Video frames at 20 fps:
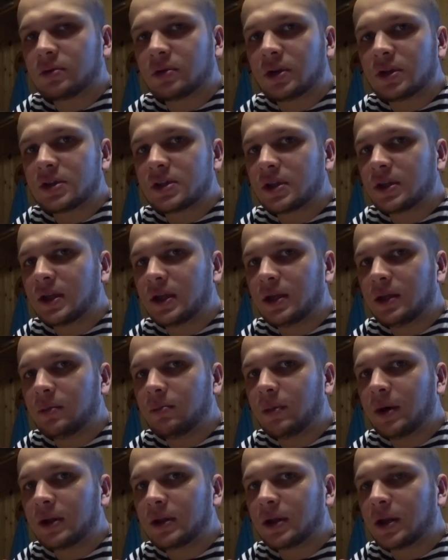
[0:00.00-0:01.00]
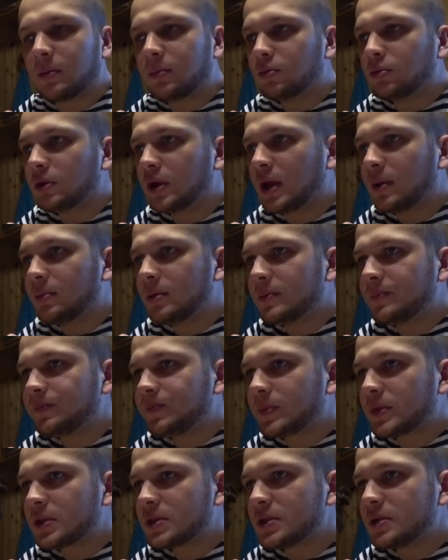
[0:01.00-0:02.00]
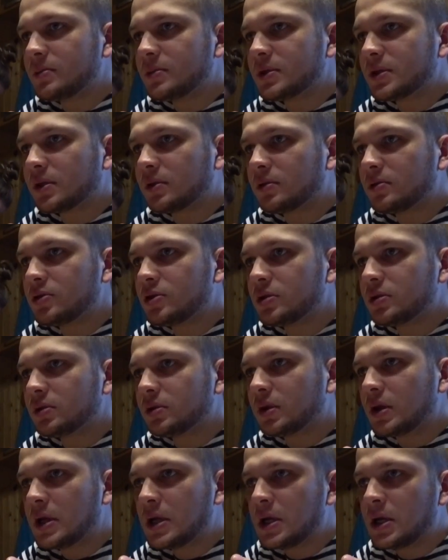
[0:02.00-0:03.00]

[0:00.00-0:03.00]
Вот Национальный банк Абу-Даби с ними заключил